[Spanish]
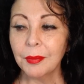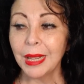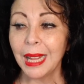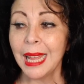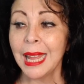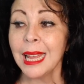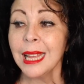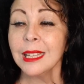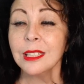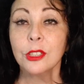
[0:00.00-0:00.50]

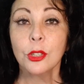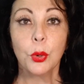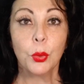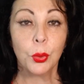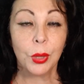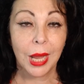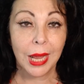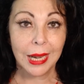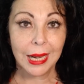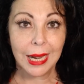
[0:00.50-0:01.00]
Es
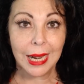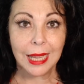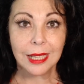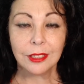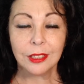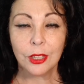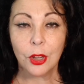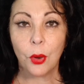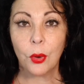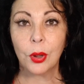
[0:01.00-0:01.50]
una
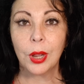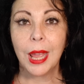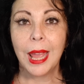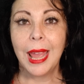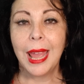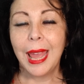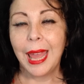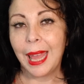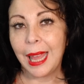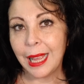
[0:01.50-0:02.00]
relación
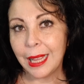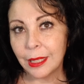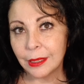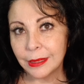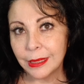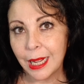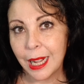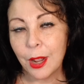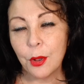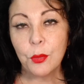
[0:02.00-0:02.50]

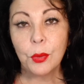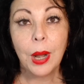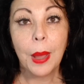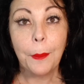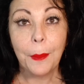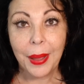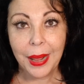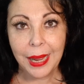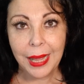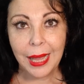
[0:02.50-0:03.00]
entre
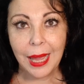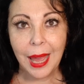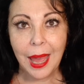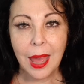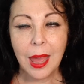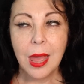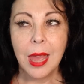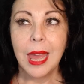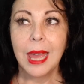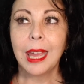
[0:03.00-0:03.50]
una
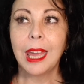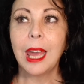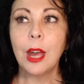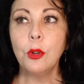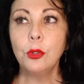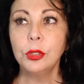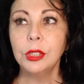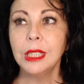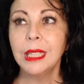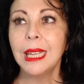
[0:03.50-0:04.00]
pareja que
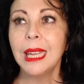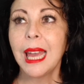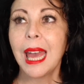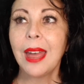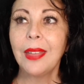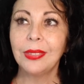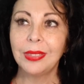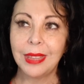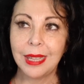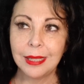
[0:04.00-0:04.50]
un
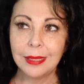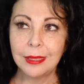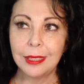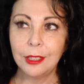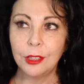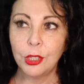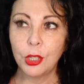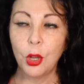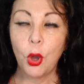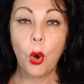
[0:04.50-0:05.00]
día
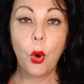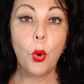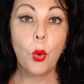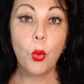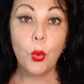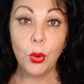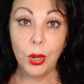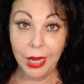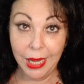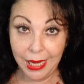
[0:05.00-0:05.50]
decidió
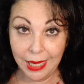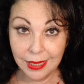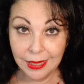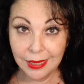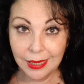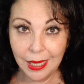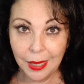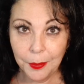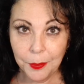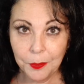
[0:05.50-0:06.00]

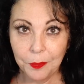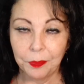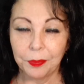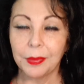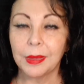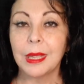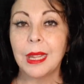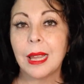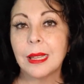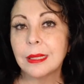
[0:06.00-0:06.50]
unirse,
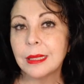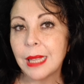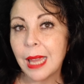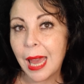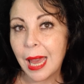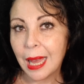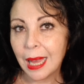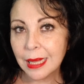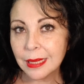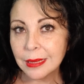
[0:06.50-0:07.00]
ya
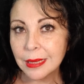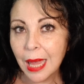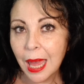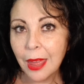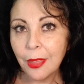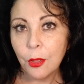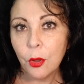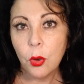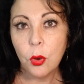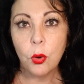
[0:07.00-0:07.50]
sea
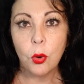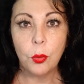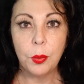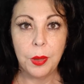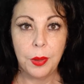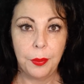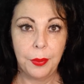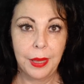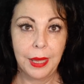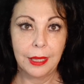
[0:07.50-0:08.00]
casado o
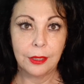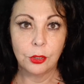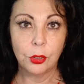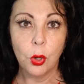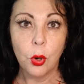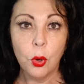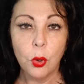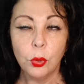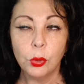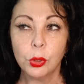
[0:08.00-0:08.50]

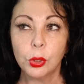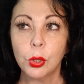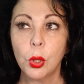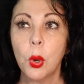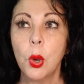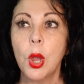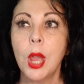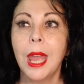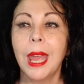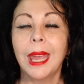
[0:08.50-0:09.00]
viviendo
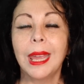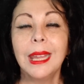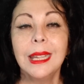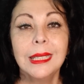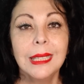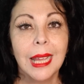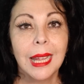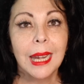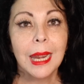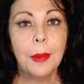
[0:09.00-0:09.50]
juntos, y
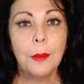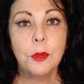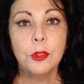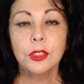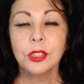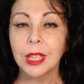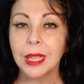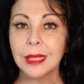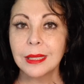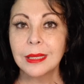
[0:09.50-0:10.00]

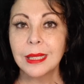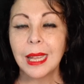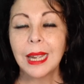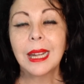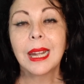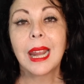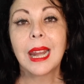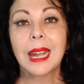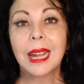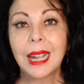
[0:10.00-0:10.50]
tenemos que
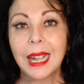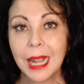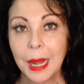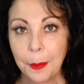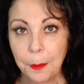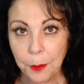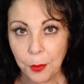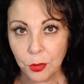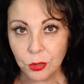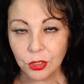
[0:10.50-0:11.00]
ser
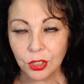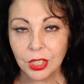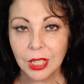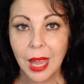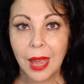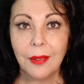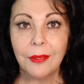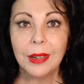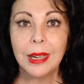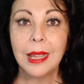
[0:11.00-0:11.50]

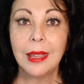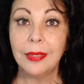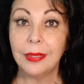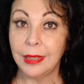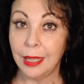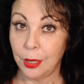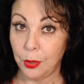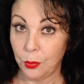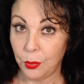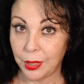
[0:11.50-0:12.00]
responsables
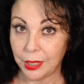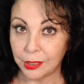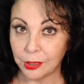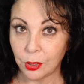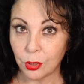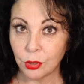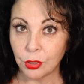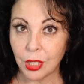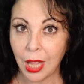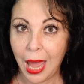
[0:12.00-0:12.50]
de
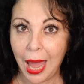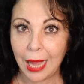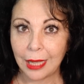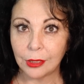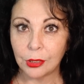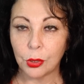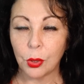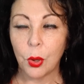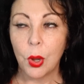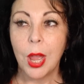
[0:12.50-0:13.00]
nuestros
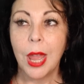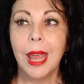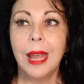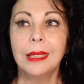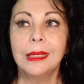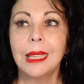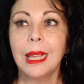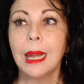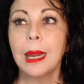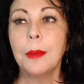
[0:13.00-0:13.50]
actos.
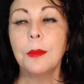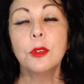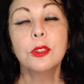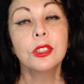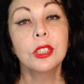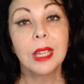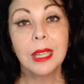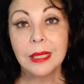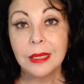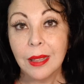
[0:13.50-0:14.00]

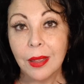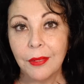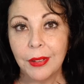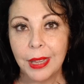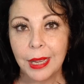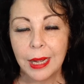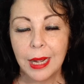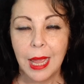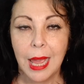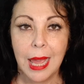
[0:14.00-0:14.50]
Tenemos que
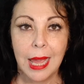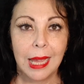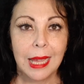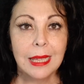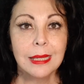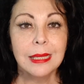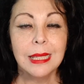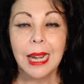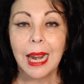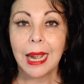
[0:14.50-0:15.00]
saber
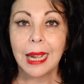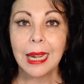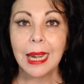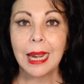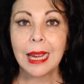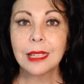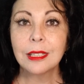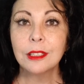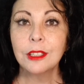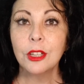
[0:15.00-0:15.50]
que si la
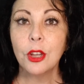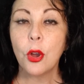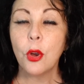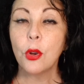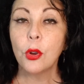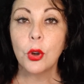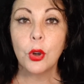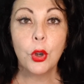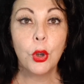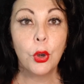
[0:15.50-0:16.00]

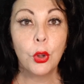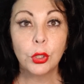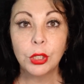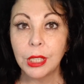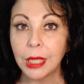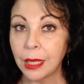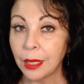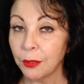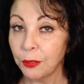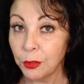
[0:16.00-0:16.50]
relación no
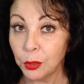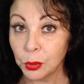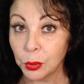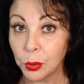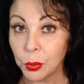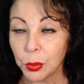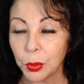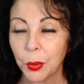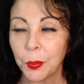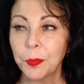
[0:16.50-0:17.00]
tiene
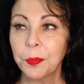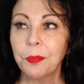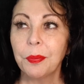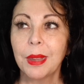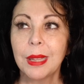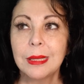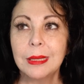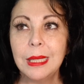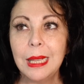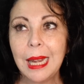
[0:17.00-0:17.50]
futuro,
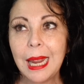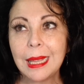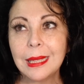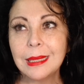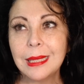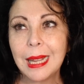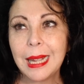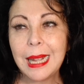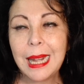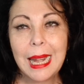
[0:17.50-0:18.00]
si la
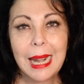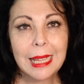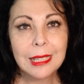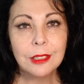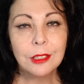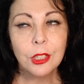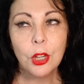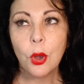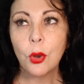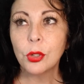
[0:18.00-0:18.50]

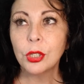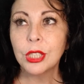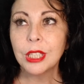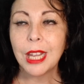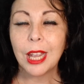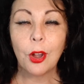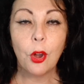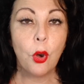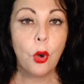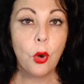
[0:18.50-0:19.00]
relación
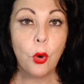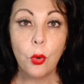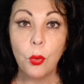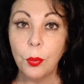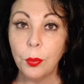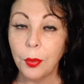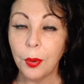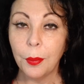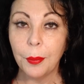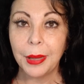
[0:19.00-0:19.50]
llegó un
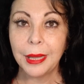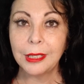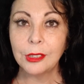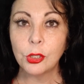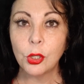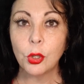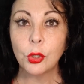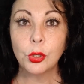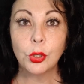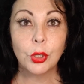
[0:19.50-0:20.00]

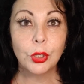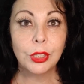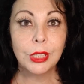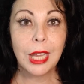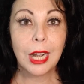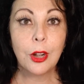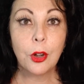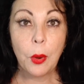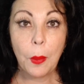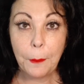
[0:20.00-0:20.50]
momento donde
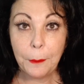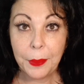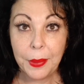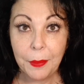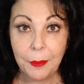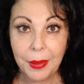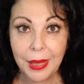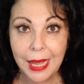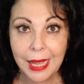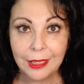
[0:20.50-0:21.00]
el
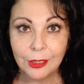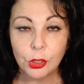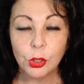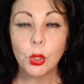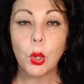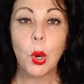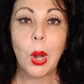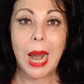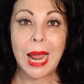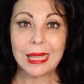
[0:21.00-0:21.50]

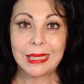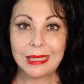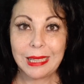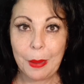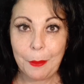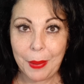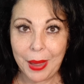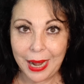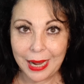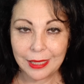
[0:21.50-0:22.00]
rompimiento, la
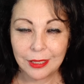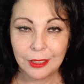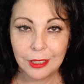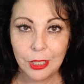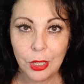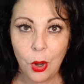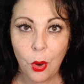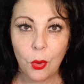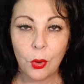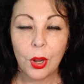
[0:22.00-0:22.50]

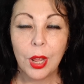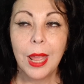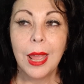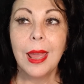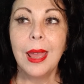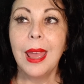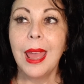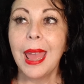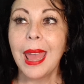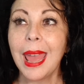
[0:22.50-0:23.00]
separación
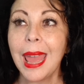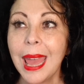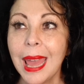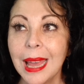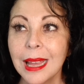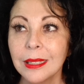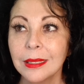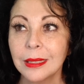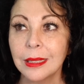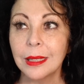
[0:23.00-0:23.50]

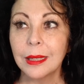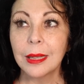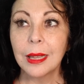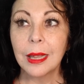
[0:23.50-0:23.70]
es